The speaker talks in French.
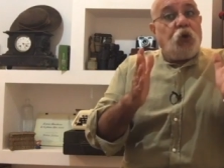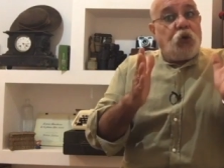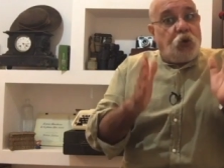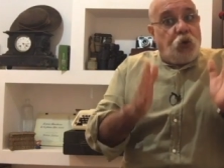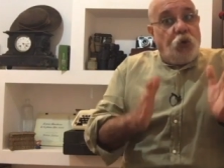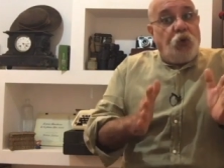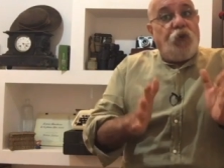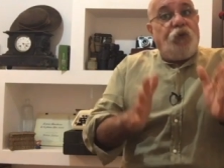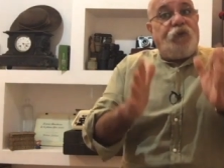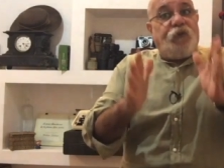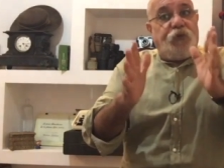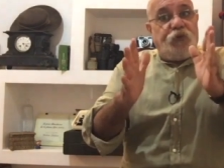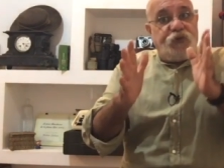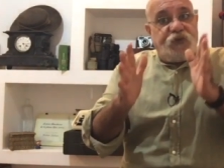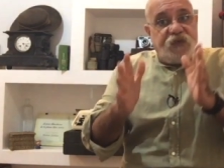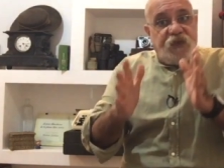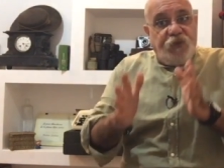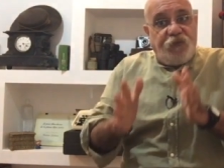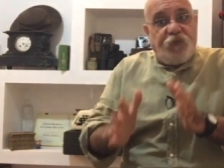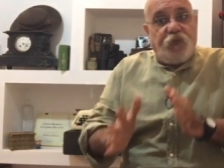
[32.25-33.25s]
Que
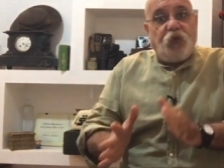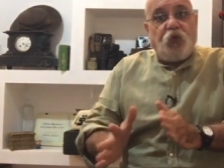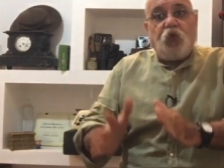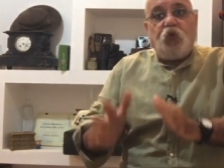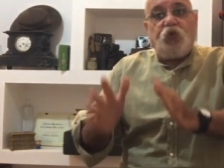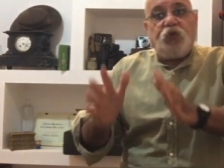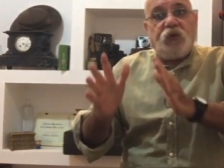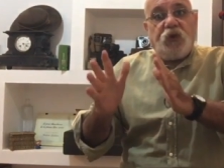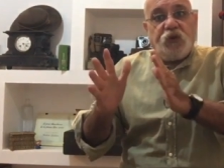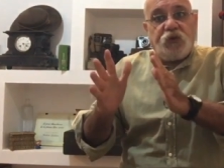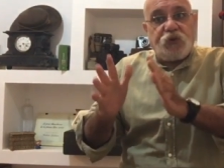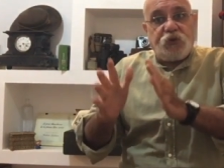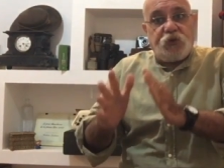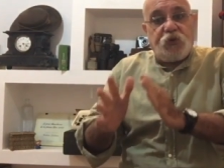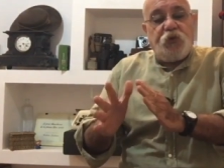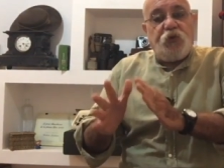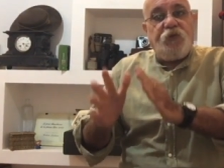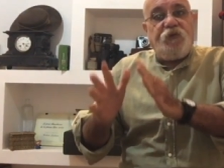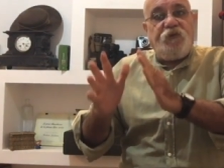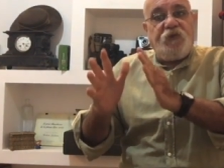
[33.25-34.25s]
faisiez-vous dans ce
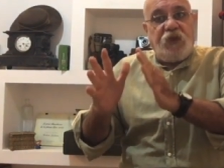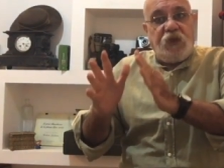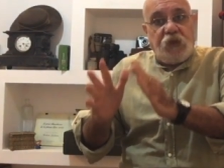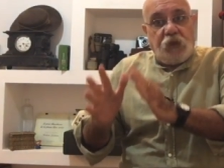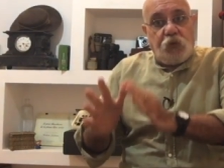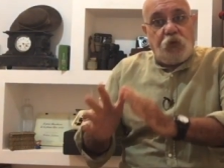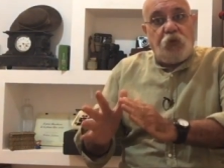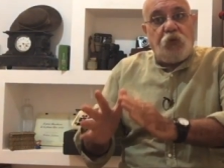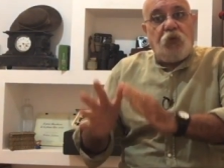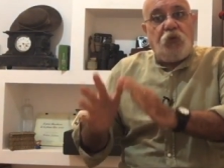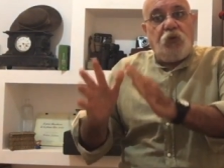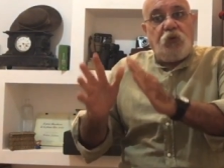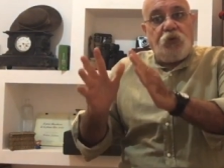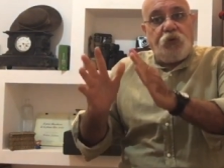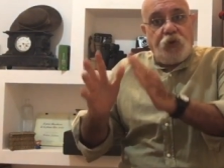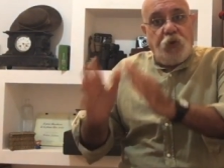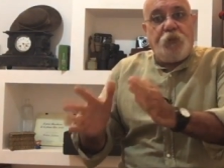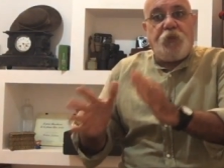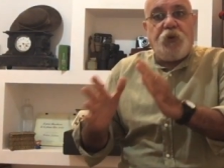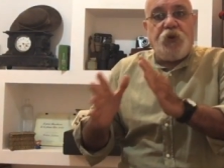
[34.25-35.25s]
véhicule
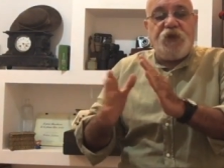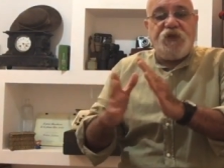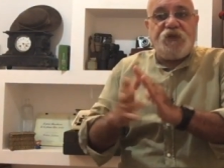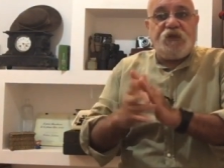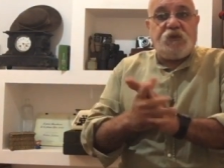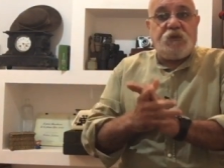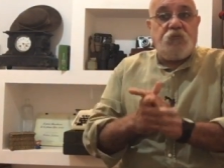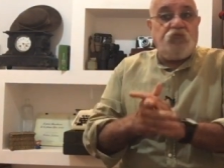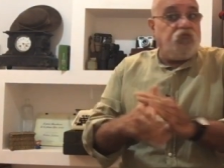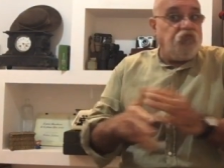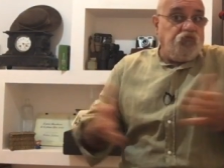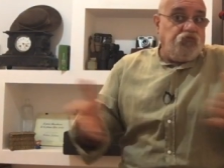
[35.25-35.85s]
de police